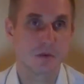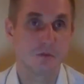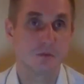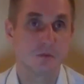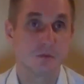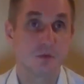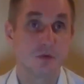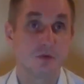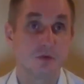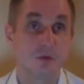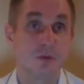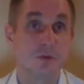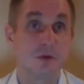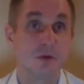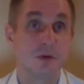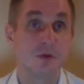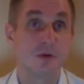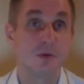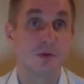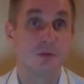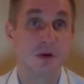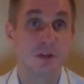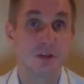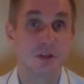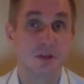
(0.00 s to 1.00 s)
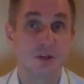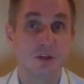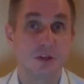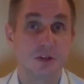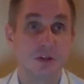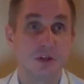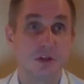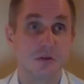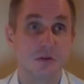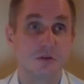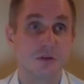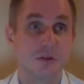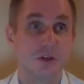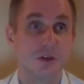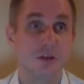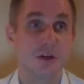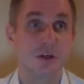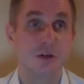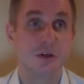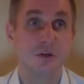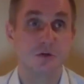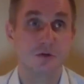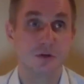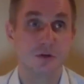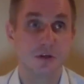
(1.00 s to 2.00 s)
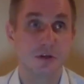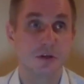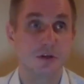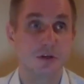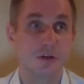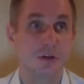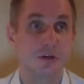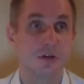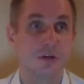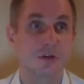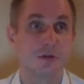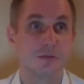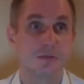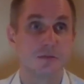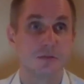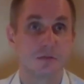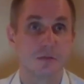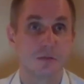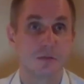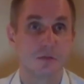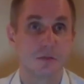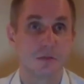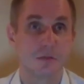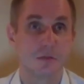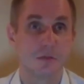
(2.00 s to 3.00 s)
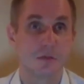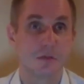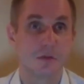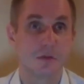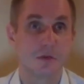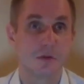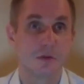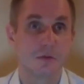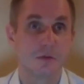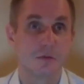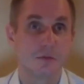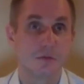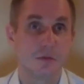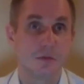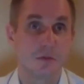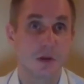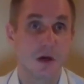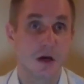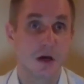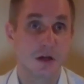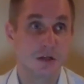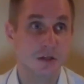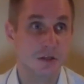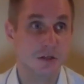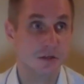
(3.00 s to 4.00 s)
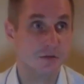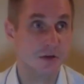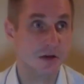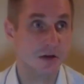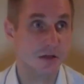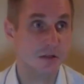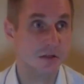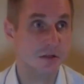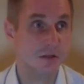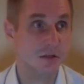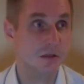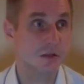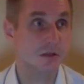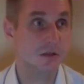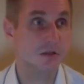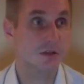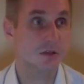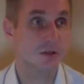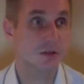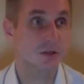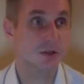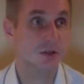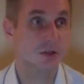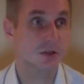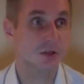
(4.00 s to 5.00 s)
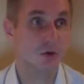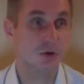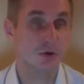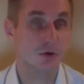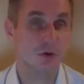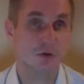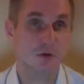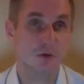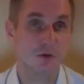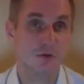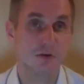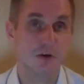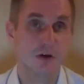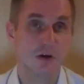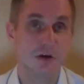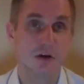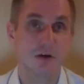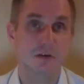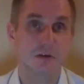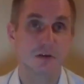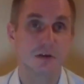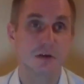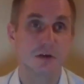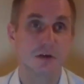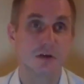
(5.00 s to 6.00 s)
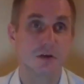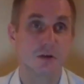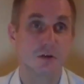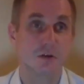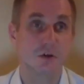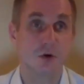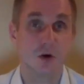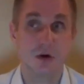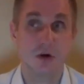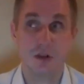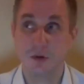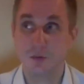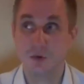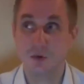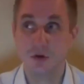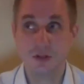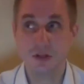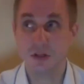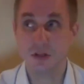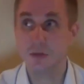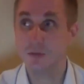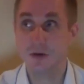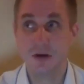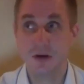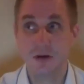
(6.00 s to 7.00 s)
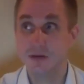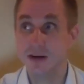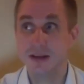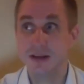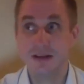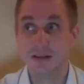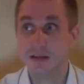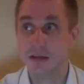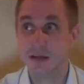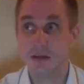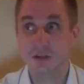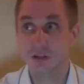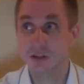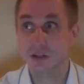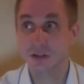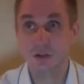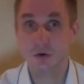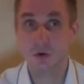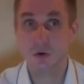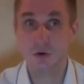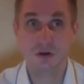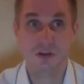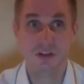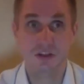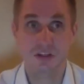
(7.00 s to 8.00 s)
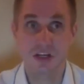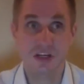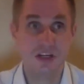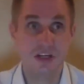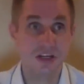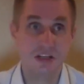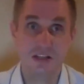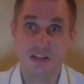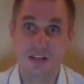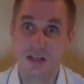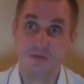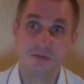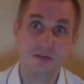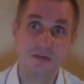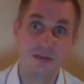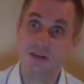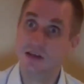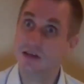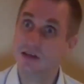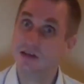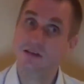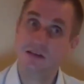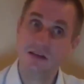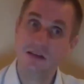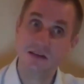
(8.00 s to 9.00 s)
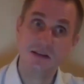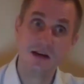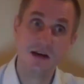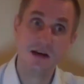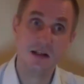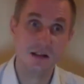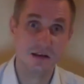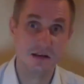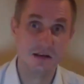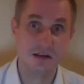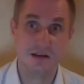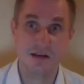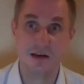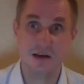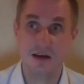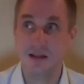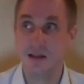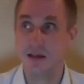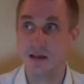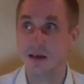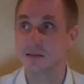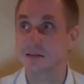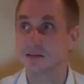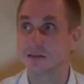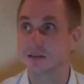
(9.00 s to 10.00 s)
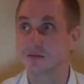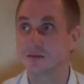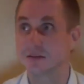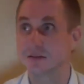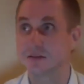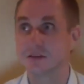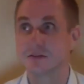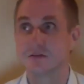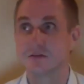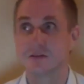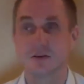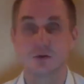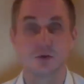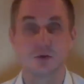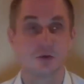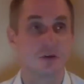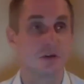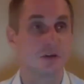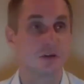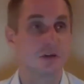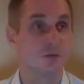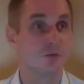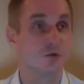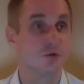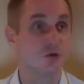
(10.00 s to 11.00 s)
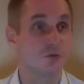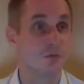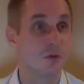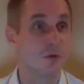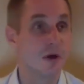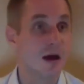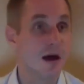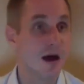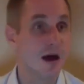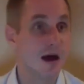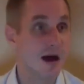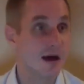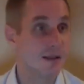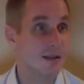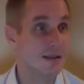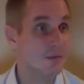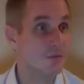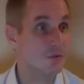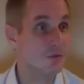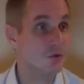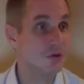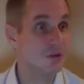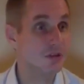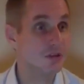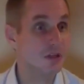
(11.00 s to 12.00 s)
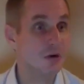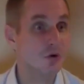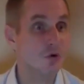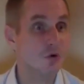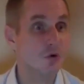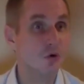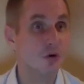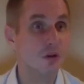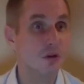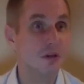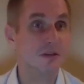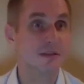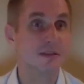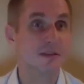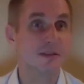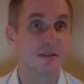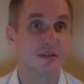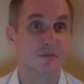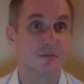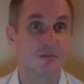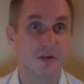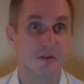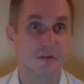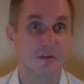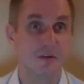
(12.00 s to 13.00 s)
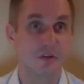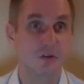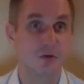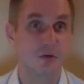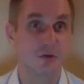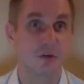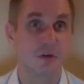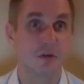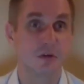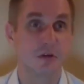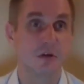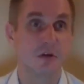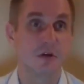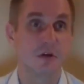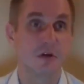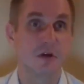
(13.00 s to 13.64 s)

Вот, например, маточные кровотечения у женщин. Они связаны с жестокостью в характере. Но она может не проявляться как жестокость. Женщина там, не знаю, со скалкой не гоняется, там, со сковородкой за мужем. А она просто холодно себя ведет.